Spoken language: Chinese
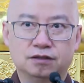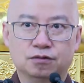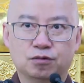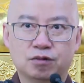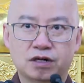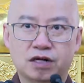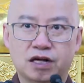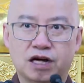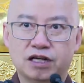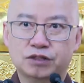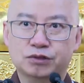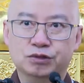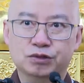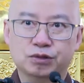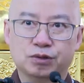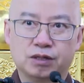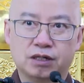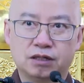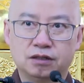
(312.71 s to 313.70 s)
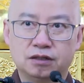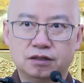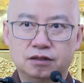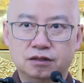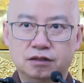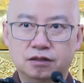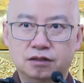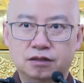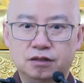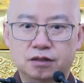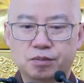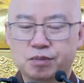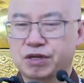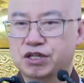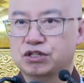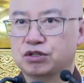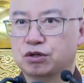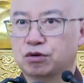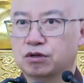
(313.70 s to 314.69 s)
问他一句话：“
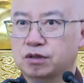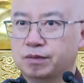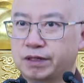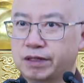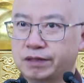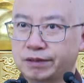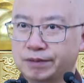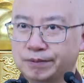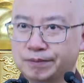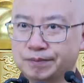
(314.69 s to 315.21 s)
米熟了吗？”